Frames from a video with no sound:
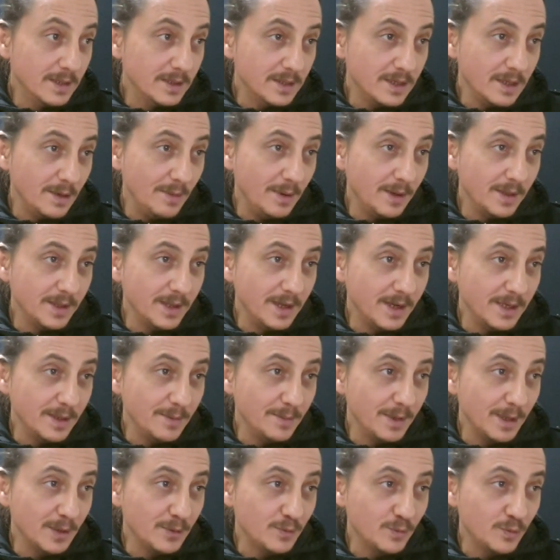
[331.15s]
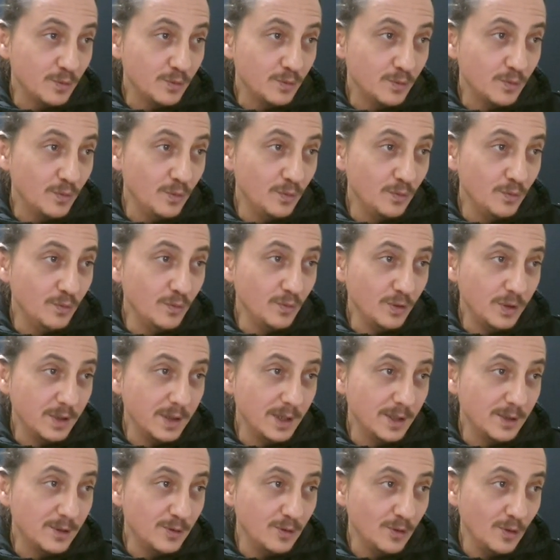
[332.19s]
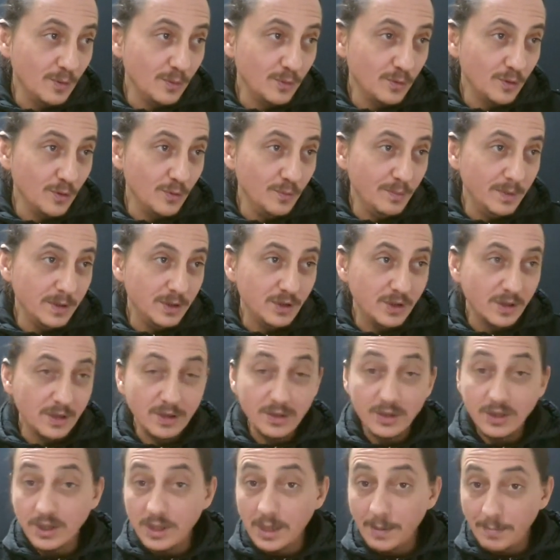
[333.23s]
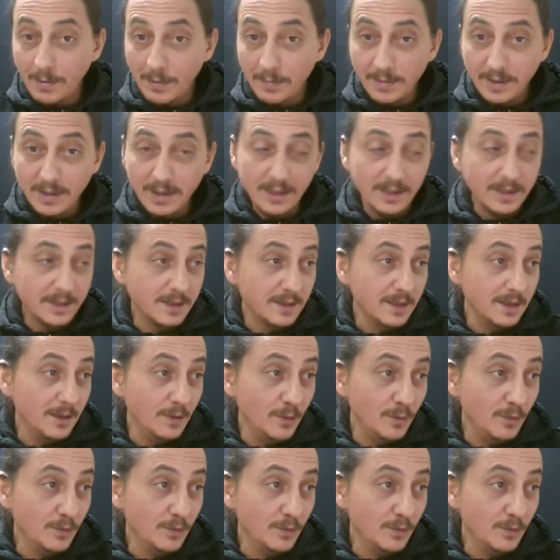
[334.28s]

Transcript: zamanlarda biraz suskunluk yaşıyor. Bugün bir çıkış yapabilir.